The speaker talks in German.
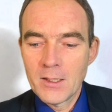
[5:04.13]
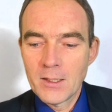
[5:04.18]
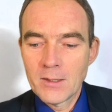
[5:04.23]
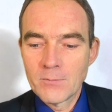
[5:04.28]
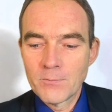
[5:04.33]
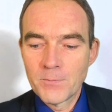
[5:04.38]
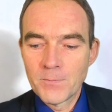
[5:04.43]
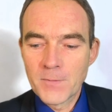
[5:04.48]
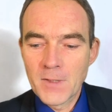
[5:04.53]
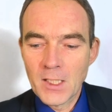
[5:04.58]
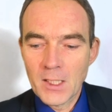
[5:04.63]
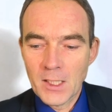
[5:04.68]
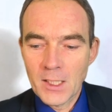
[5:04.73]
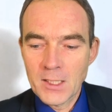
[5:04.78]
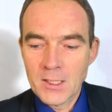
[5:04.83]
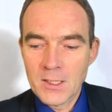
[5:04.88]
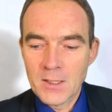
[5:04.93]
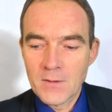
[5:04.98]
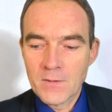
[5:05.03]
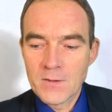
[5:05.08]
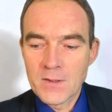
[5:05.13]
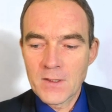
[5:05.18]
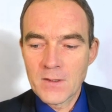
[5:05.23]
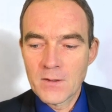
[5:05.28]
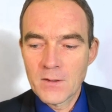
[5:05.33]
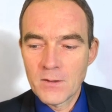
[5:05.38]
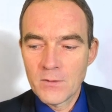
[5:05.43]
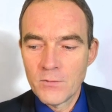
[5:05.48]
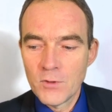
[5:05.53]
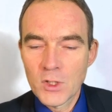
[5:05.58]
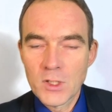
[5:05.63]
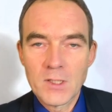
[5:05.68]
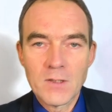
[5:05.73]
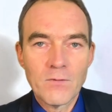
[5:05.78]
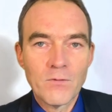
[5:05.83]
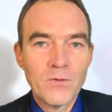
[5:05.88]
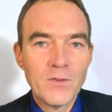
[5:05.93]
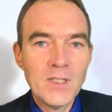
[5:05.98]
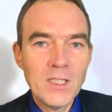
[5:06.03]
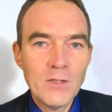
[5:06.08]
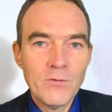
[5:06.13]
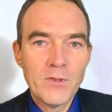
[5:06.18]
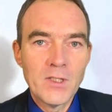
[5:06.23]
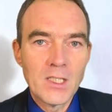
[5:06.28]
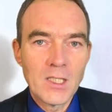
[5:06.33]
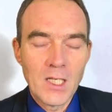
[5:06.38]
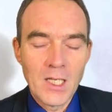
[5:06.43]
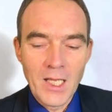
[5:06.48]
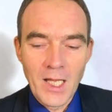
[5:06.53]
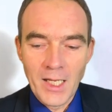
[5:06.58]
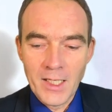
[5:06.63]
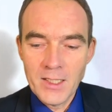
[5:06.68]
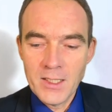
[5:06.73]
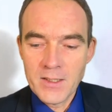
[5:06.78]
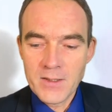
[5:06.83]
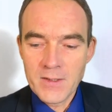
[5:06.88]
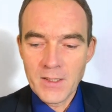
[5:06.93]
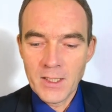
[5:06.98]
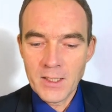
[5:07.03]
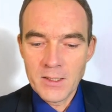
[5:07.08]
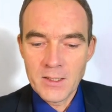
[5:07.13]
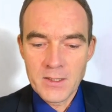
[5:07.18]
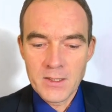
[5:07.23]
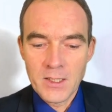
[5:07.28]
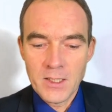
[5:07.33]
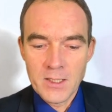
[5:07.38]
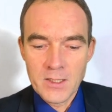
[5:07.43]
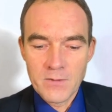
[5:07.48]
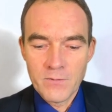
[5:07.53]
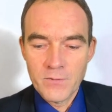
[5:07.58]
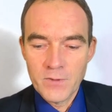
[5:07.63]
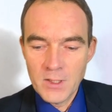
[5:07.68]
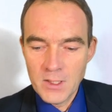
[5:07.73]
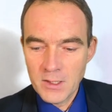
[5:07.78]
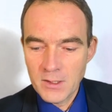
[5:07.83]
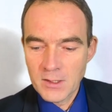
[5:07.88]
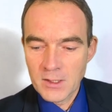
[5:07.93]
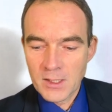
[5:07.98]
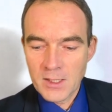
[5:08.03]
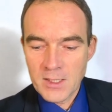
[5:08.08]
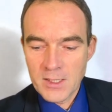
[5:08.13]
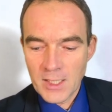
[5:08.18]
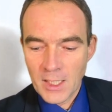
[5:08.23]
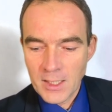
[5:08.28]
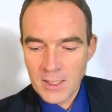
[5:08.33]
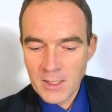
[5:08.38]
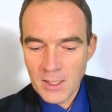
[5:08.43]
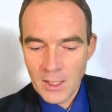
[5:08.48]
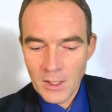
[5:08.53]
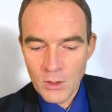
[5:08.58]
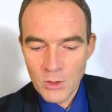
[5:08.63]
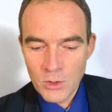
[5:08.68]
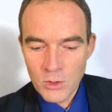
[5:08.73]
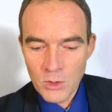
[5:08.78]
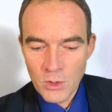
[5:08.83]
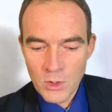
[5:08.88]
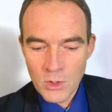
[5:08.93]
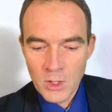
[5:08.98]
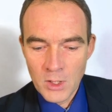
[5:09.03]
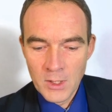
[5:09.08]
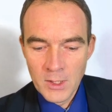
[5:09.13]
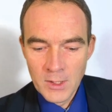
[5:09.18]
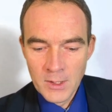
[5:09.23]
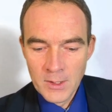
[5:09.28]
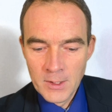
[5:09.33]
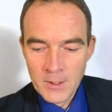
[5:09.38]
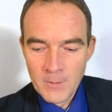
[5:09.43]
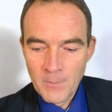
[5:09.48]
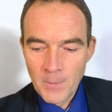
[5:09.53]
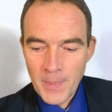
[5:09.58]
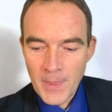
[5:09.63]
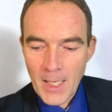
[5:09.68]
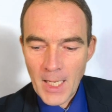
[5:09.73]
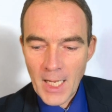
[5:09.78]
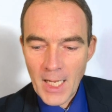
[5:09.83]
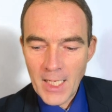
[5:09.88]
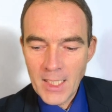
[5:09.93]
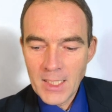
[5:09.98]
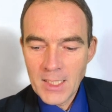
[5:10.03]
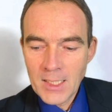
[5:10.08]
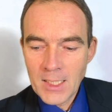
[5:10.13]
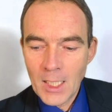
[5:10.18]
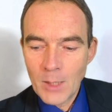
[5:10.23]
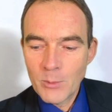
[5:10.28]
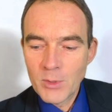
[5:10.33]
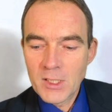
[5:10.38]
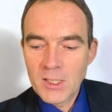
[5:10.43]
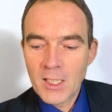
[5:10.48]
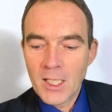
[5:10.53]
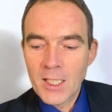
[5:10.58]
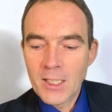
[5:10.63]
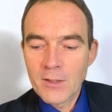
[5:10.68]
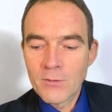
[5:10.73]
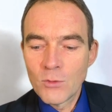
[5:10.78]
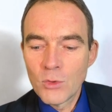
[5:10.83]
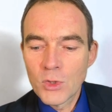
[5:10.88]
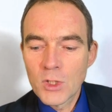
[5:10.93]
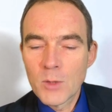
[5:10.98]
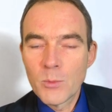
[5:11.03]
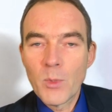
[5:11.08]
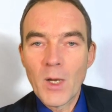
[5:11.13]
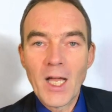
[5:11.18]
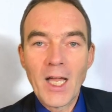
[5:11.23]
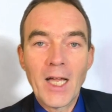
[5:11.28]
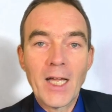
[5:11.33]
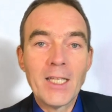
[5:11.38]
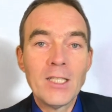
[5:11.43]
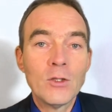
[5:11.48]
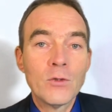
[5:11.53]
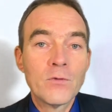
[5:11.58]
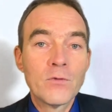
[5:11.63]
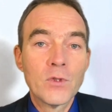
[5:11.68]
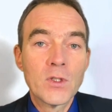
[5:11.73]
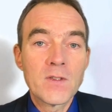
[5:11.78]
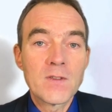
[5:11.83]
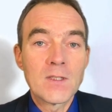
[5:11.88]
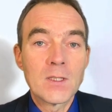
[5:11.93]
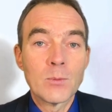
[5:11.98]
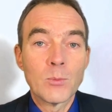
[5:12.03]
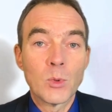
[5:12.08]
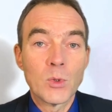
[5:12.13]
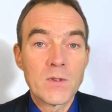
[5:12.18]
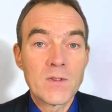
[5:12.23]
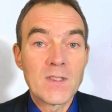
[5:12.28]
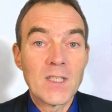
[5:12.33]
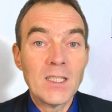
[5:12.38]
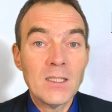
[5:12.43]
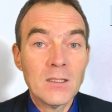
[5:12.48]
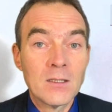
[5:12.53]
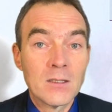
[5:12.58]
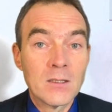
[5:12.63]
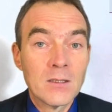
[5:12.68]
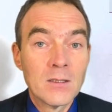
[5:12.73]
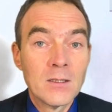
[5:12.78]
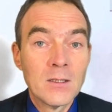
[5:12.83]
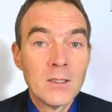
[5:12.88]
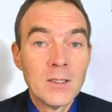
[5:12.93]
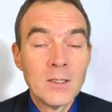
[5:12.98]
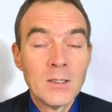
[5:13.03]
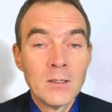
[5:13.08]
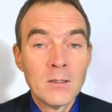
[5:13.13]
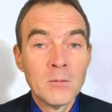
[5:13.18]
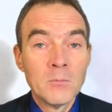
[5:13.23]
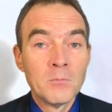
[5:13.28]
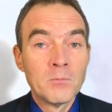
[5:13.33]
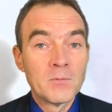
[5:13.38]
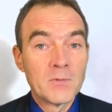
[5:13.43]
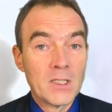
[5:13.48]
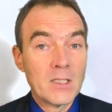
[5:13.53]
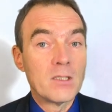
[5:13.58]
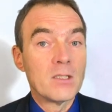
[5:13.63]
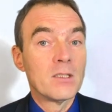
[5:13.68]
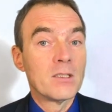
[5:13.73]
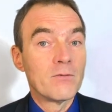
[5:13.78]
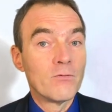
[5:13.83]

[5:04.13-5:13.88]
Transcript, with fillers: wenn die Zahl gerechnet wird, viel, viel kleiner sein, das heißt viel interessanter auch noch. Eigenkapitalquote bei 41 Prozent.